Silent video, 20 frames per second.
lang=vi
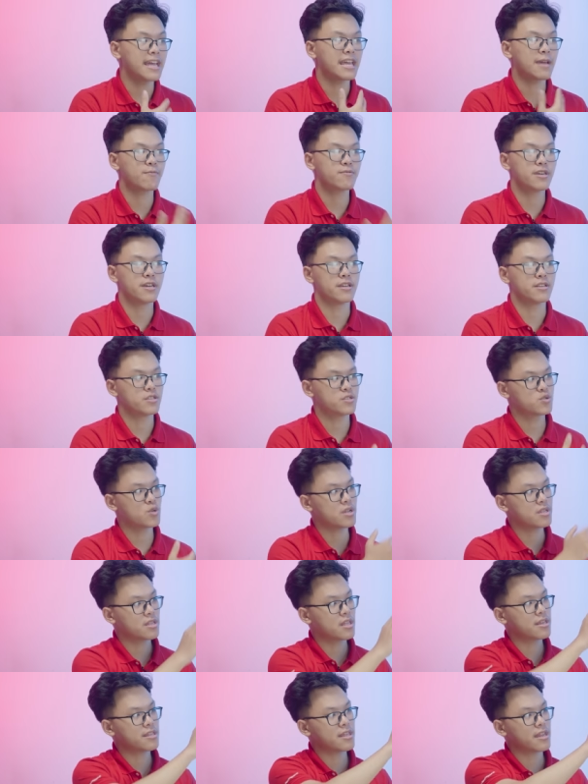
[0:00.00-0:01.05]
anh em có thể
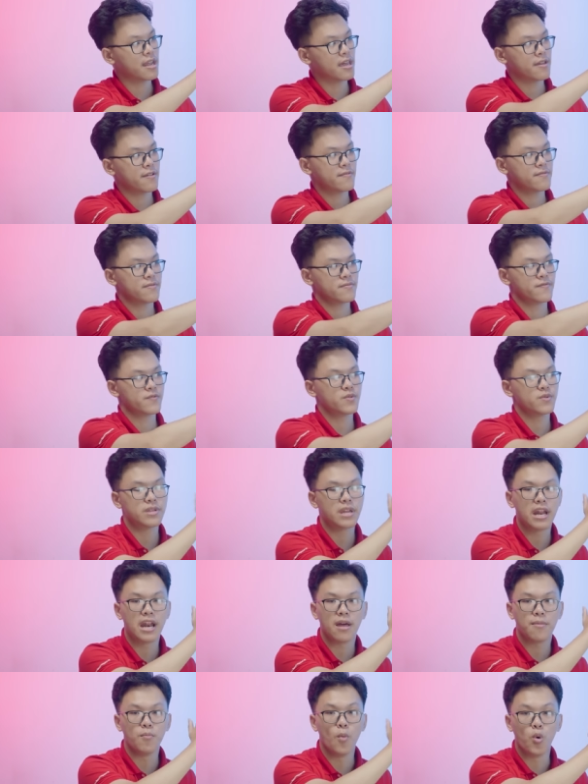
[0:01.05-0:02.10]
xuất lên này, ví dụ
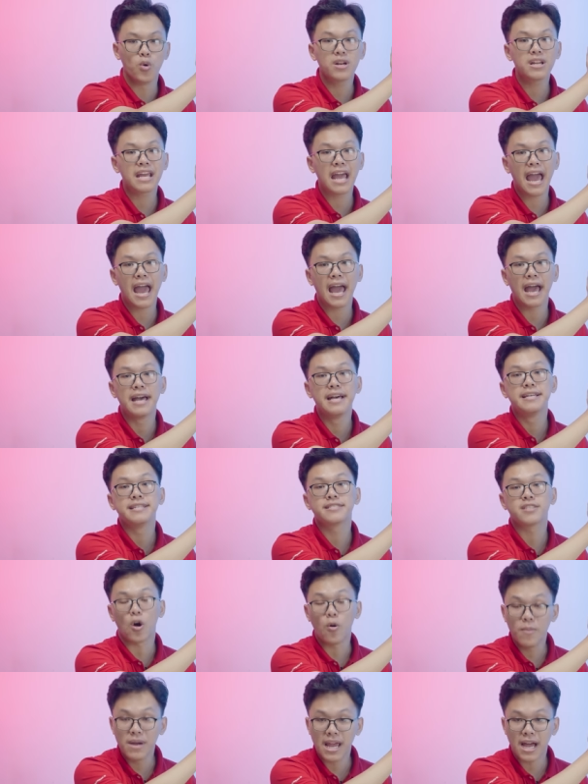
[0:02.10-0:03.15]
đây là bốn K
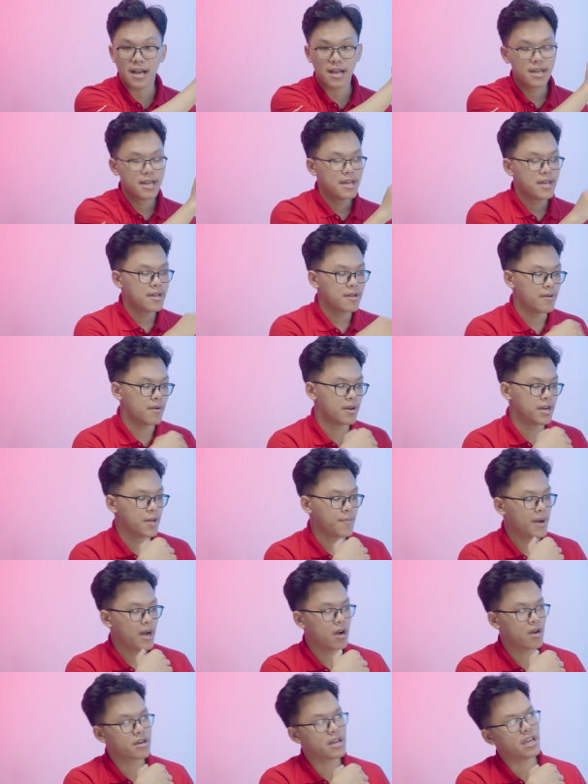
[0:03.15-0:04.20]
sáu mươi héc. Ờ, nếu
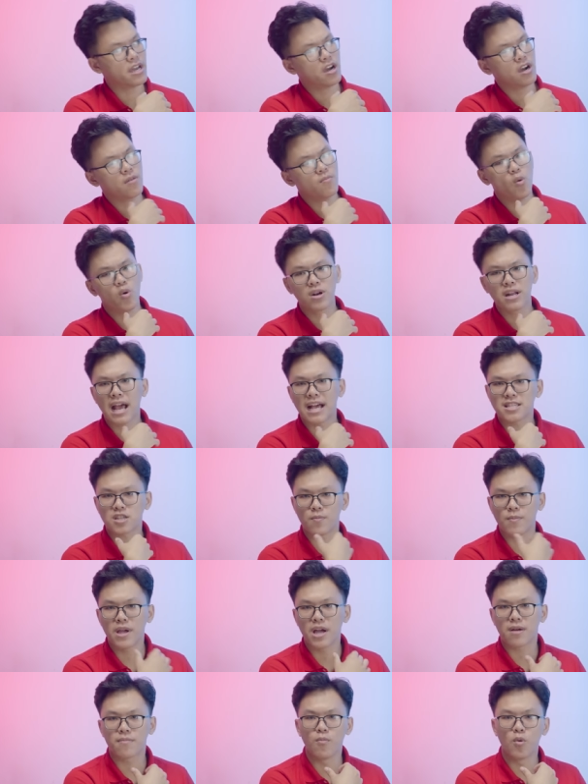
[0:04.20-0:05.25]
mà để ở bốn K sáu
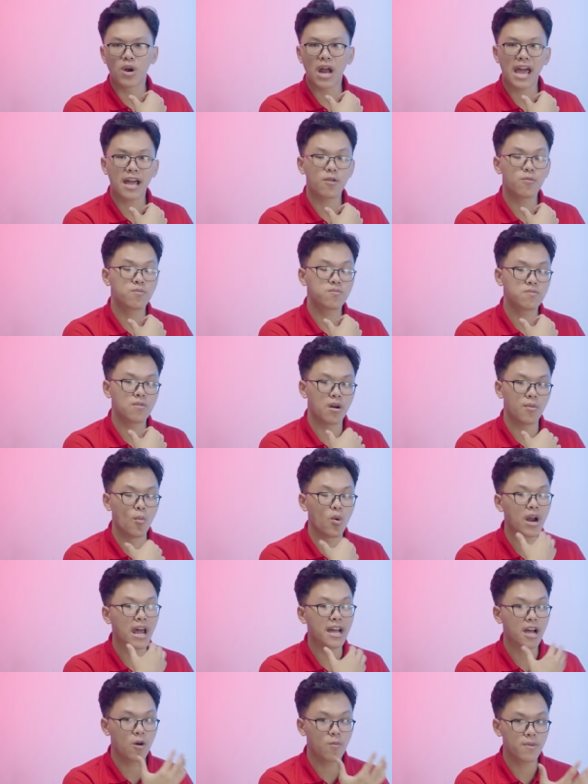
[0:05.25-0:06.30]
mươi héc bốn
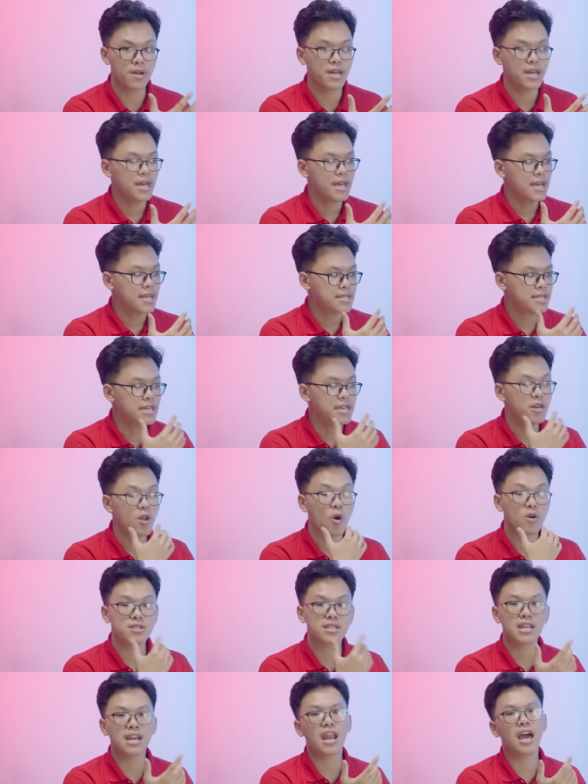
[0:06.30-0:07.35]
hai không ấy thì
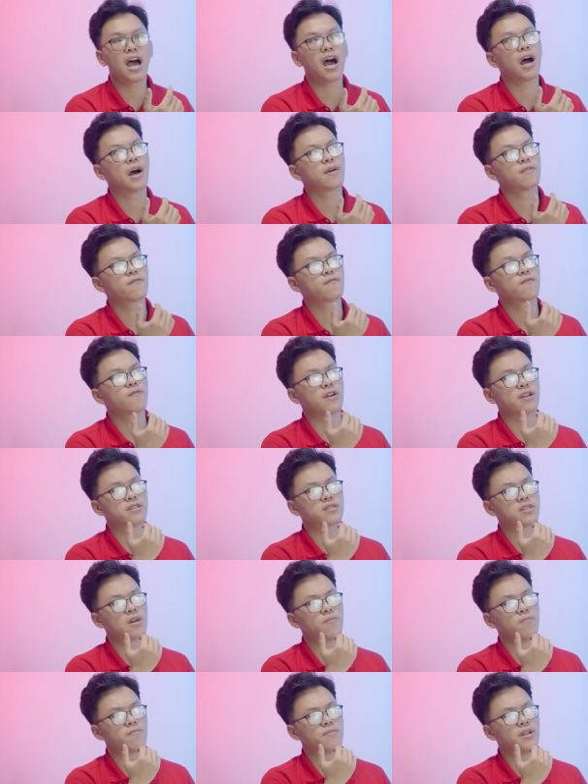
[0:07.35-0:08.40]
nó sẽ là phải
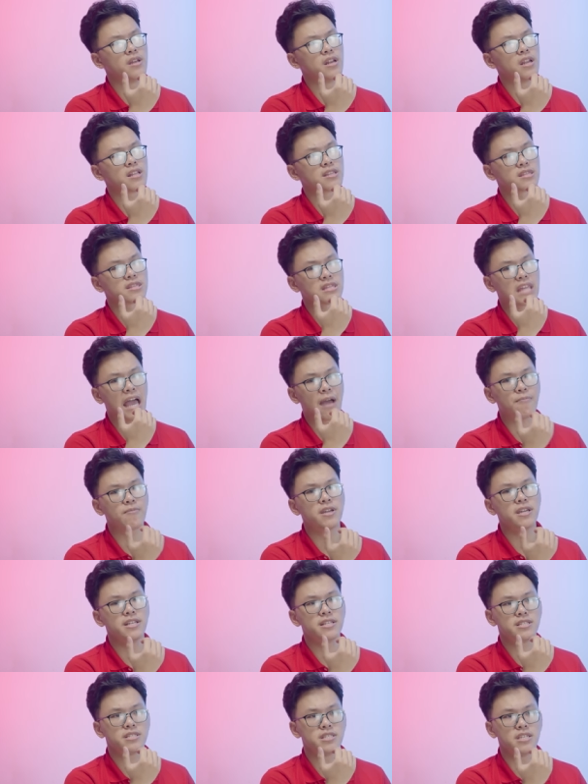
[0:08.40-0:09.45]
tầm đến là
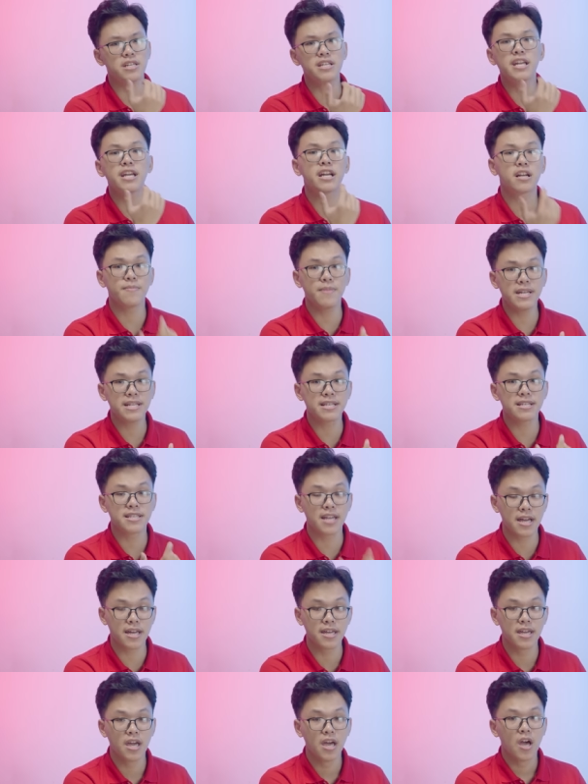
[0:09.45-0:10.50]
tám chín gigabit trên
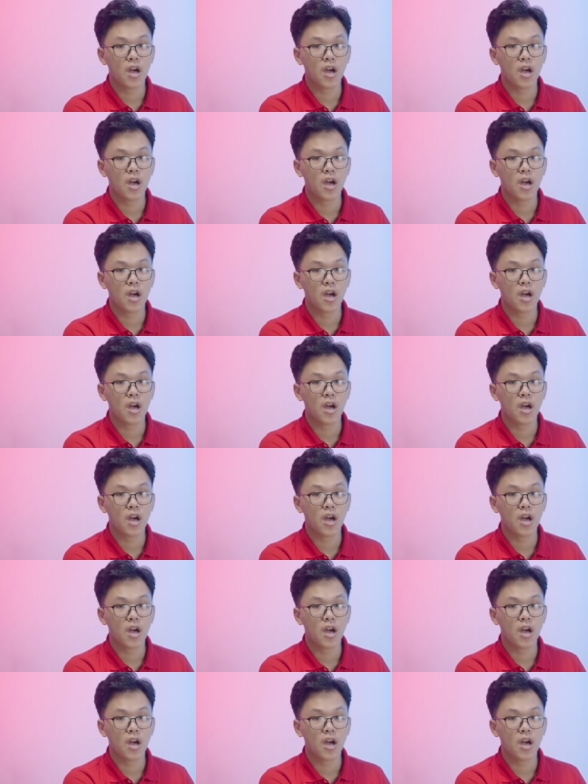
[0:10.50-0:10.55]
giây.